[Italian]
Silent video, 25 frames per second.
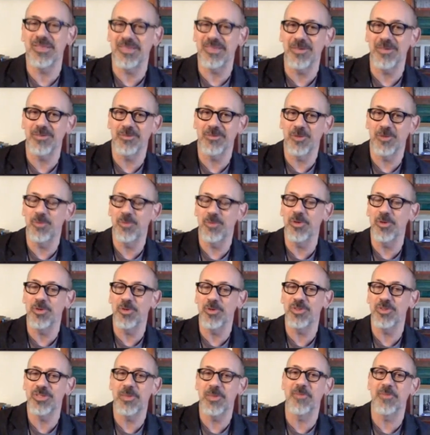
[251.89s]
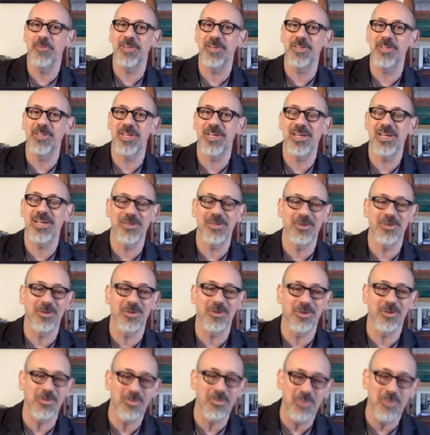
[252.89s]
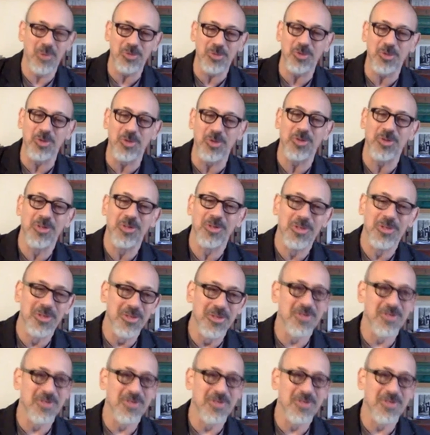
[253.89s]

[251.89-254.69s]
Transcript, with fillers: se, come noi stiamo facendo mondo